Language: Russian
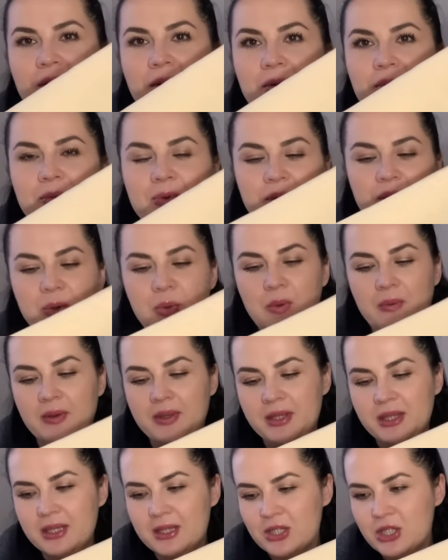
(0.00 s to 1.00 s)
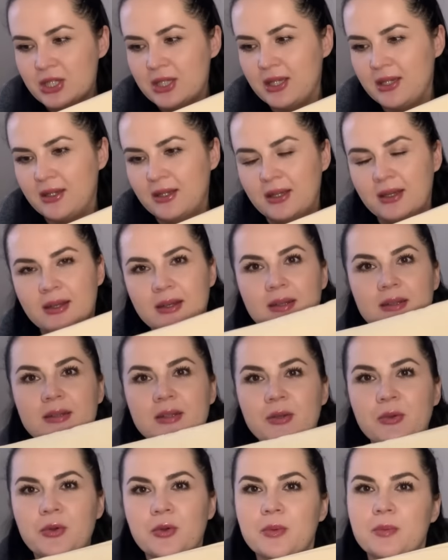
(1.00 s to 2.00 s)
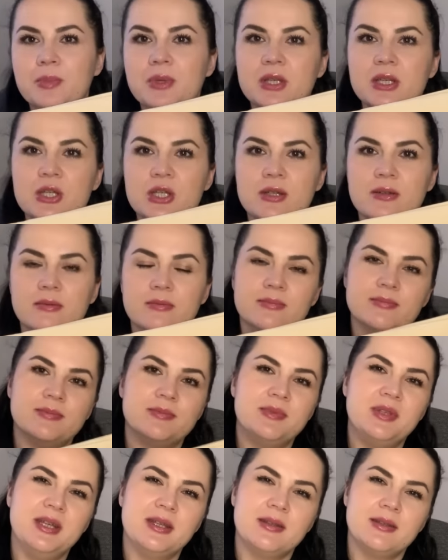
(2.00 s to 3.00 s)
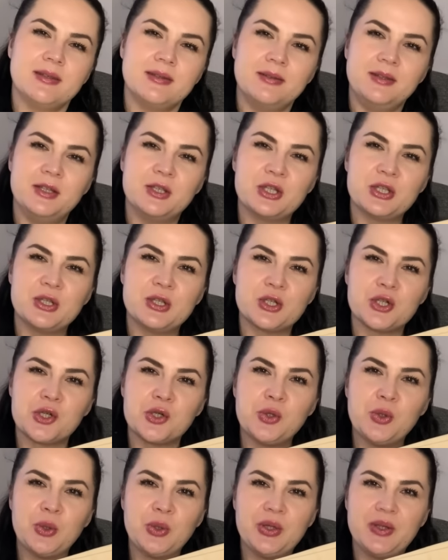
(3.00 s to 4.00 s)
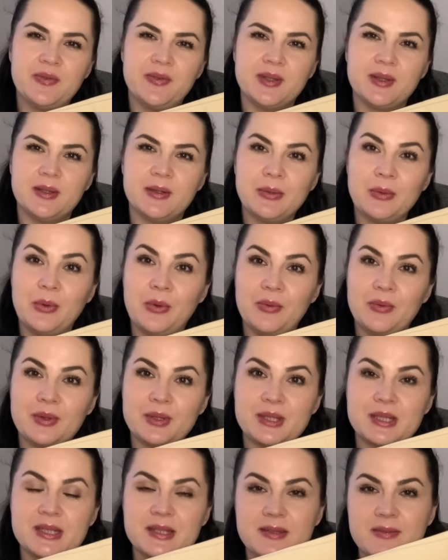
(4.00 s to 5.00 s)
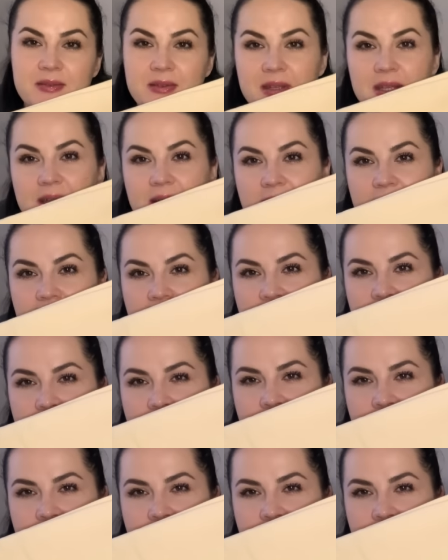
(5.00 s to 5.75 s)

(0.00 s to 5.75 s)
Вот такого нежно такого беж... нет, нежно-желтого такого цвета,